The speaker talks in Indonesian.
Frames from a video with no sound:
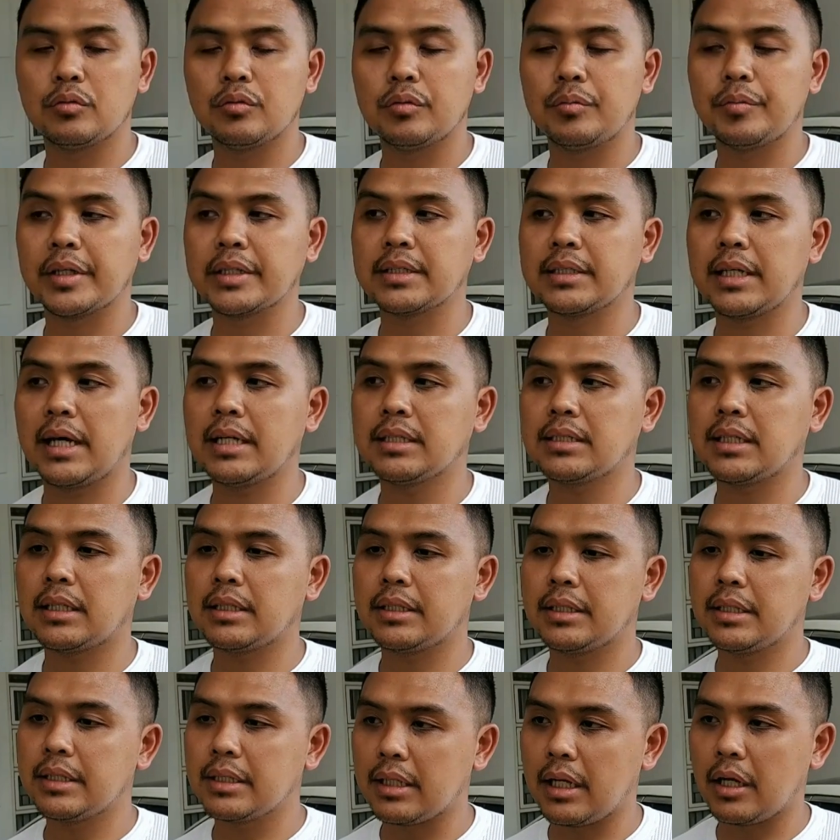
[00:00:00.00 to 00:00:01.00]
untuk pemeriksaan saat
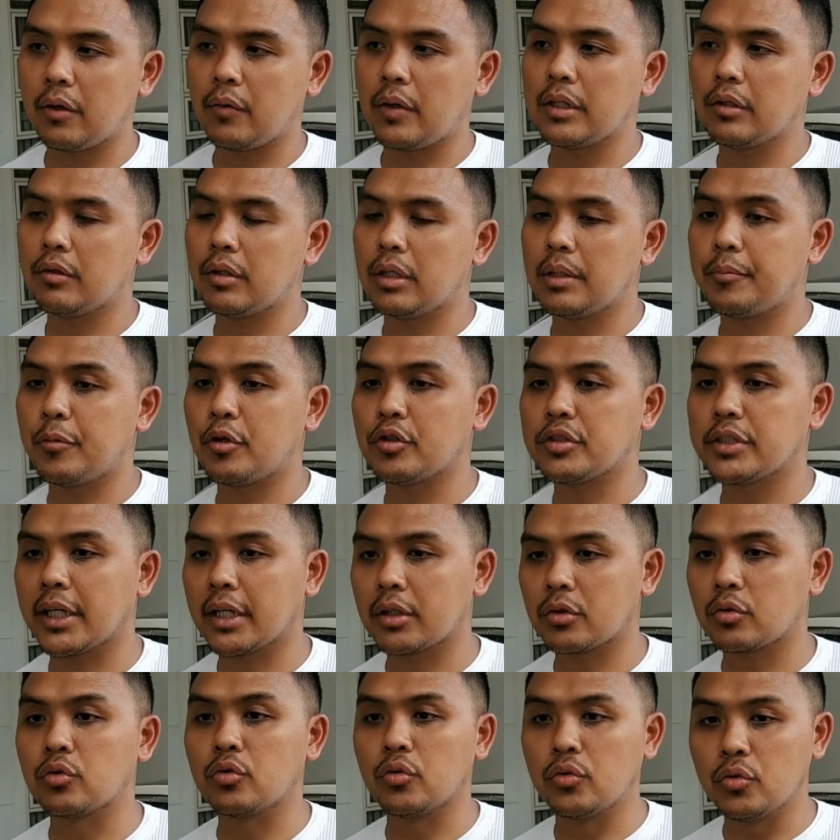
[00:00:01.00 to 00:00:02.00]
ini dilakukan oleh Polsek
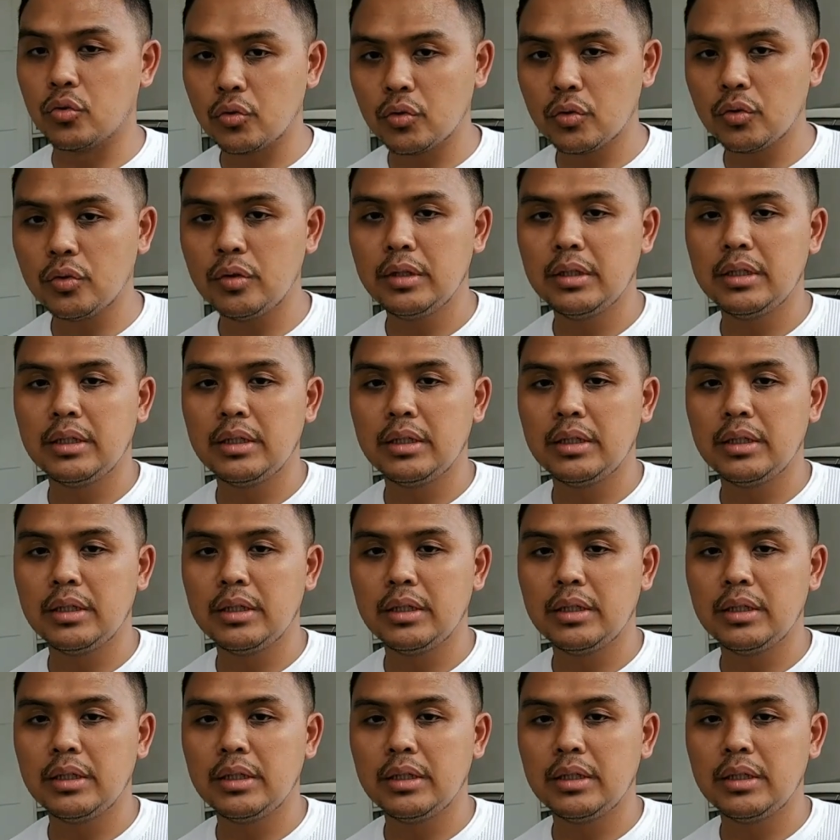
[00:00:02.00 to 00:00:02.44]
Tugu,